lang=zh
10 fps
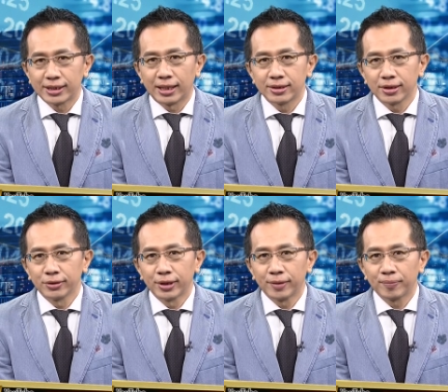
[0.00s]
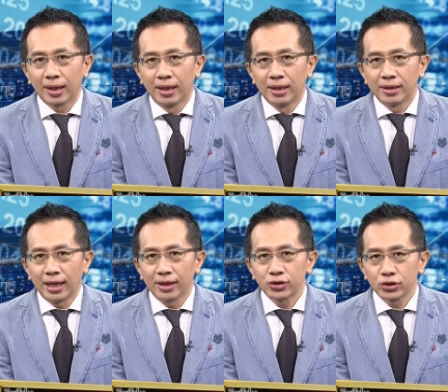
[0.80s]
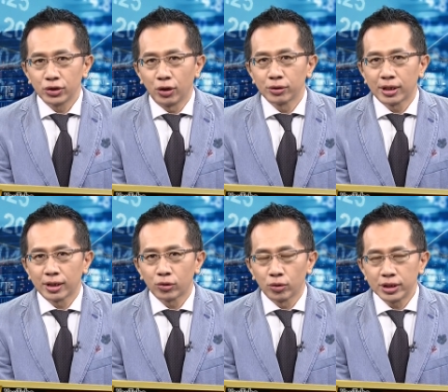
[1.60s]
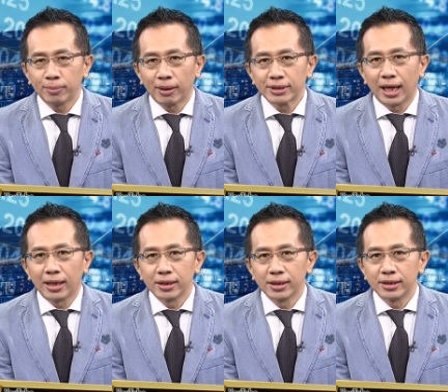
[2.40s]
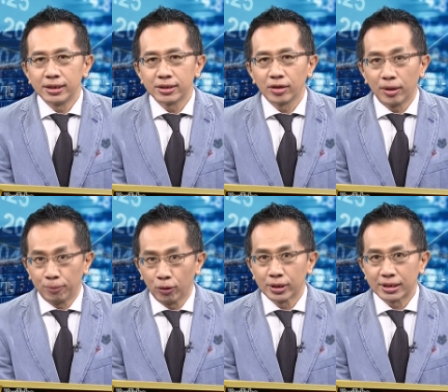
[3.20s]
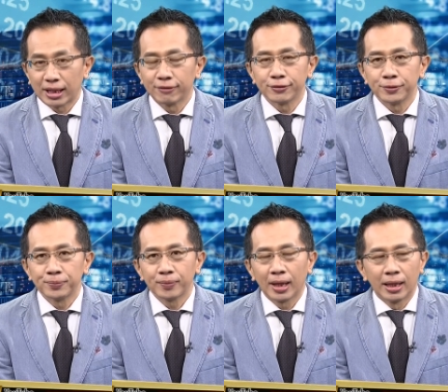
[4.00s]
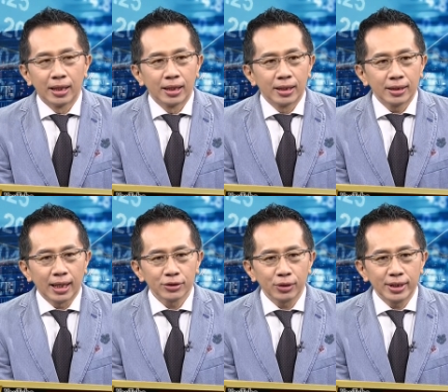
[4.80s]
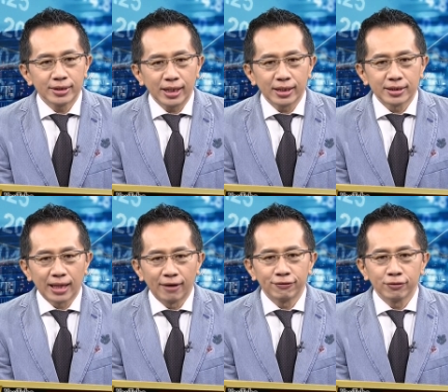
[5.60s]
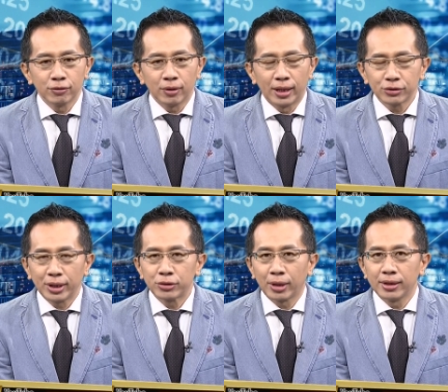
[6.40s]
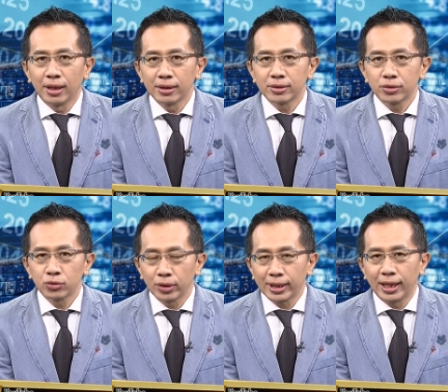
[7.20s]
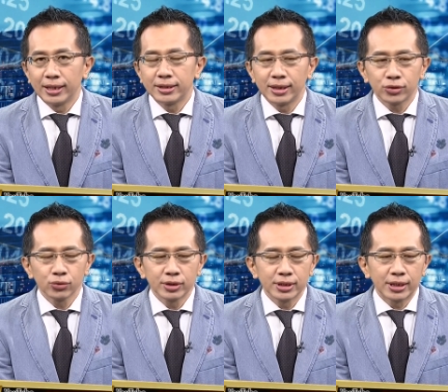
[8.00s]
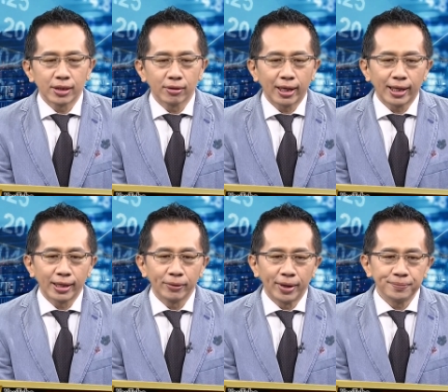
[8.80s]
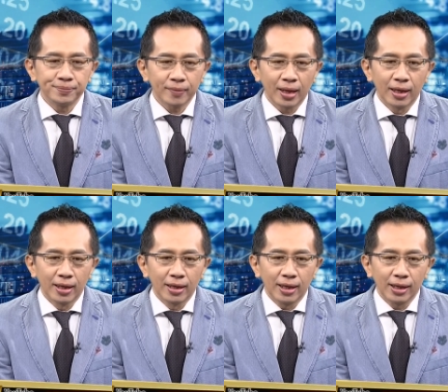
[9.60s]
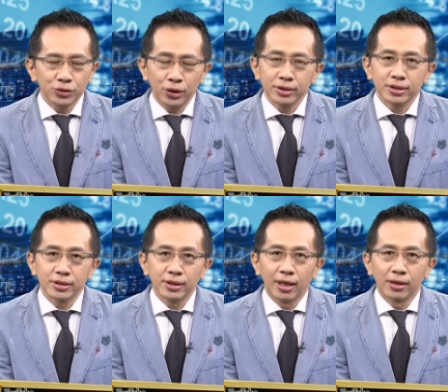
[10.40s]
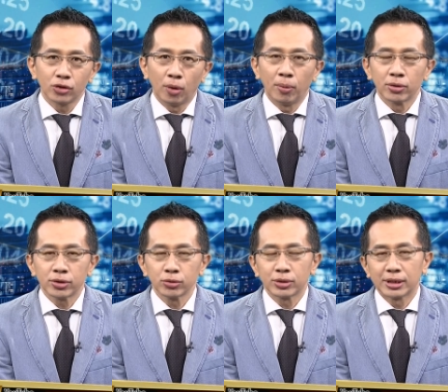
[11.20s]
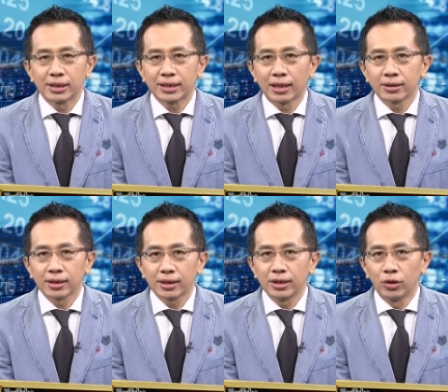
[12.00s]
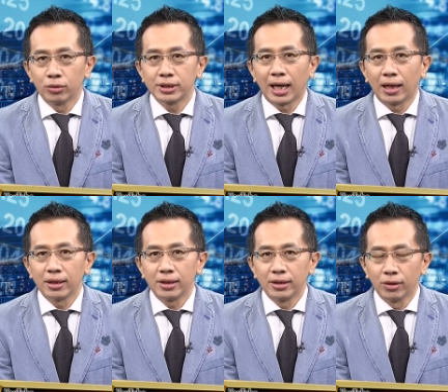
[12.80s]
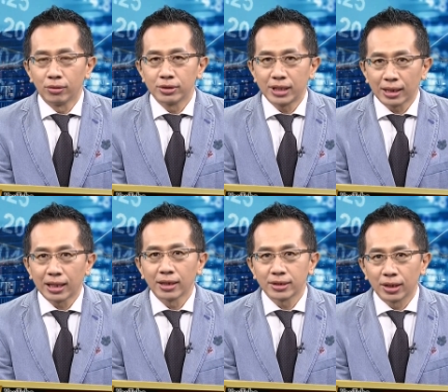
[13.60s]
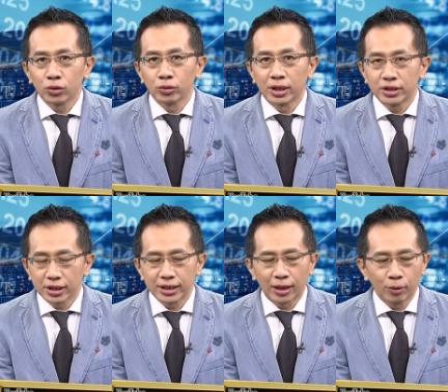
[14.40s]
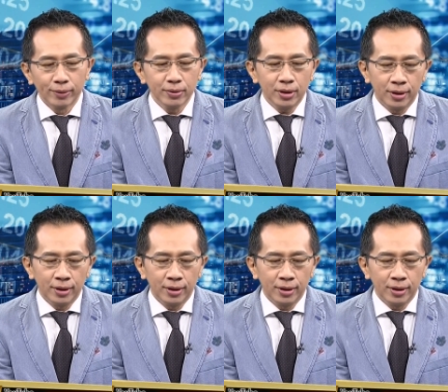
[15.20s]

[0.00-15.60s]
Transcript: 产之后呢，让石油的国际报价其实有一波的涨幅。那所以这个涨幅啊，算一算啊，昨天看了一些数字结构来看的话啊，确实啊，通膨数字的上升跟油价有相当程度的正相关。